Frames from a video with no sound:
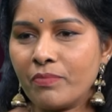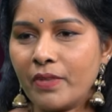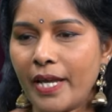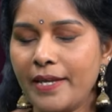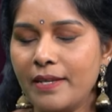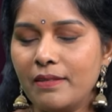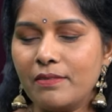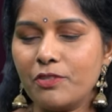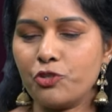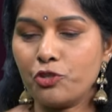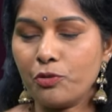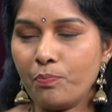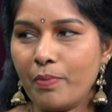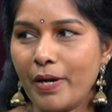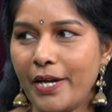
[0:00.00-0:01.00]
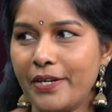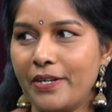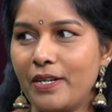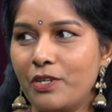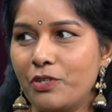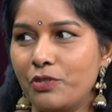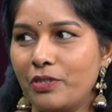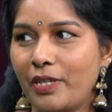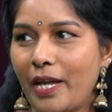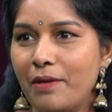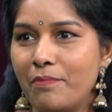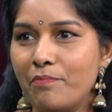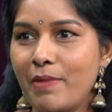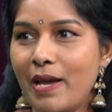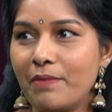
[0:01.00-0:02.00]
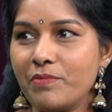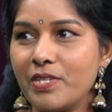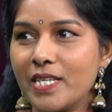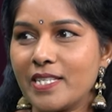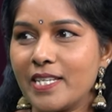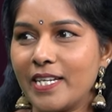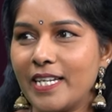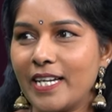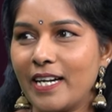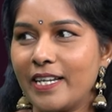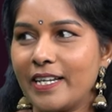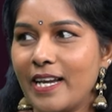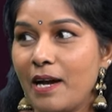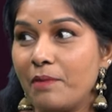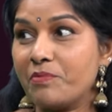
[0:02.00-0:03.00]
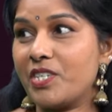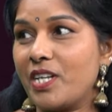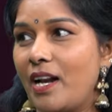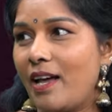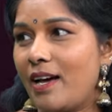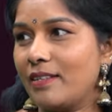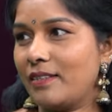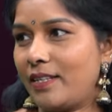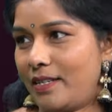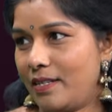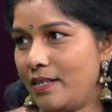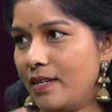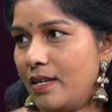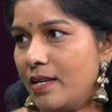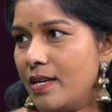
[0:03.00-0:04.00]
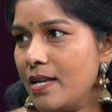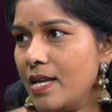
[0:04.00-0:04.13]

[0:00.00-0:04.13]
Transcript: नहीं चुप बैठना होता है मैम जैसा निकलेंगे हम चिल्लाते हैं